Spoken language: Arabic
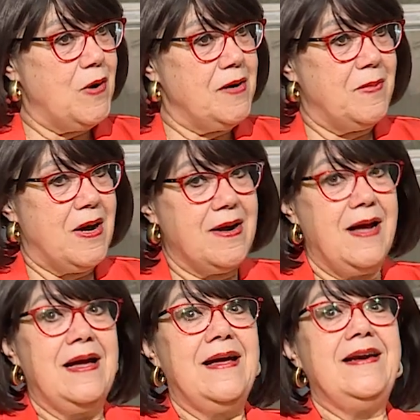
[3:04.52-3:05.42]
والمرأة
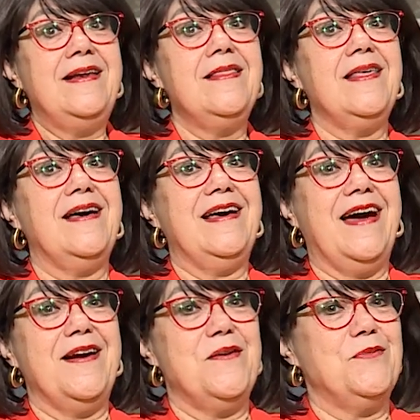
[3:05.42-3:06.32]
آه، لذا
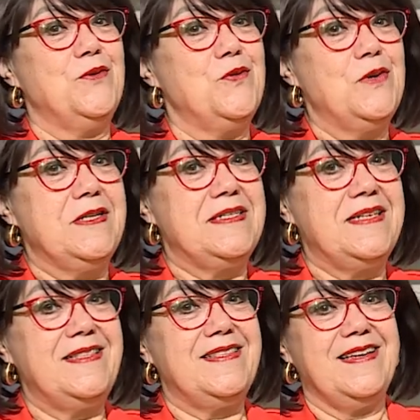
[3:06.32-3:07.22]
احنا بنقول
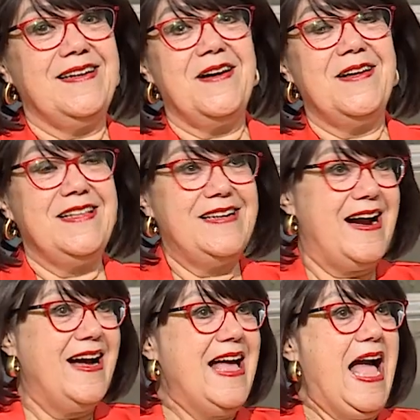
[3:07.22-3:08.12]
الست
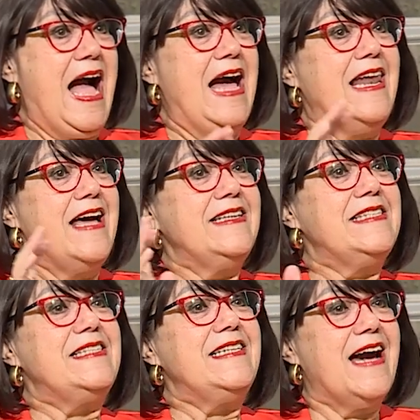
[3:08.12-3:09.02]
قادرة على
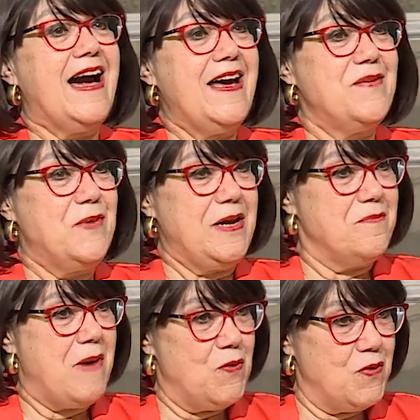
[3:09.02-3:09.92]
استيعاب
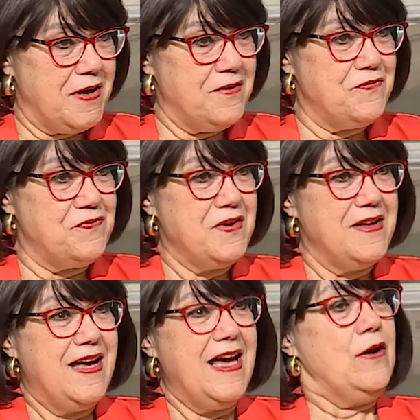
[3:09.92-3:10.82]
الموقف أي.